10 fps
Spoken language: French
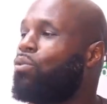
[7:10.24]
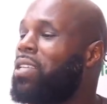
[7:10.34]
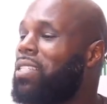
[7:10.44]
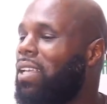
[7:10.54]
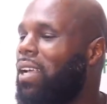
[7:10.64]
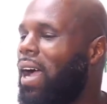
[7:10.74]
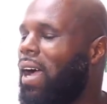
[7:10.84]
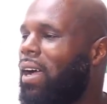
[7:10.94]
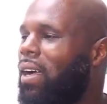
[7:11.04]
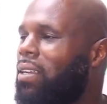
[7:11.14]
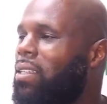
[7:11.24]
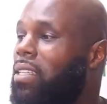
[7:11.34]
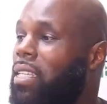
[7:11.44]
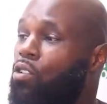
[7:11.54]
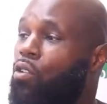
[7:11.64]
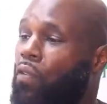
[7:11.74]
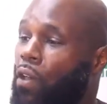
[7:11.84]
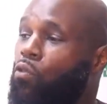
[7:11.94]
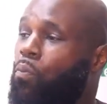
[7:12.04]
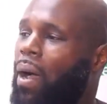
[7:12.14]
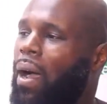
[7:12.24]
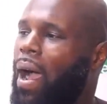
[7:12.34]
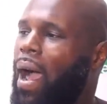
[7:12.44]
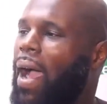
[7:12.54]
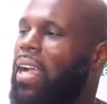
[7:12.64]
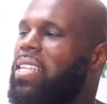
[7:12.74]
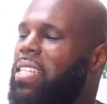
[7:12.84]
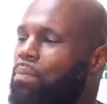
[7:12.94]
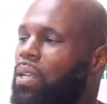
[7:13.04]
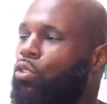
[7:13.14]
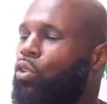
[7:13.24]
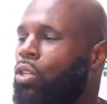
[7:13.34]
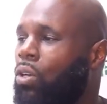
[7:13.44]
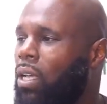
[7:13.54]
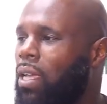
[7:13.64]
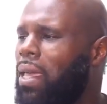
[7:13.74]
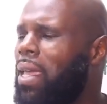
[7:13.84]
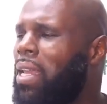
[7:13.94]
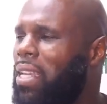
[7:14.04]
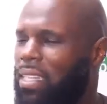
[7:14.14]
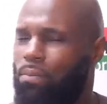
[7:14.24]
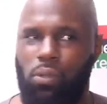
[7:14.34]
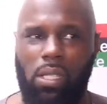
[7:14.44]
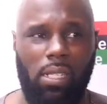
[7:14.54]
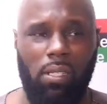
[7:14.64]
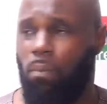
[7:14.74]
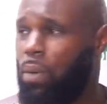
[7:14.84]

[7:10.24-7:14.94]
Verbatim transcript: Moïse, qu'il le veuille ou pas, accepte les tenants et les aboutissants.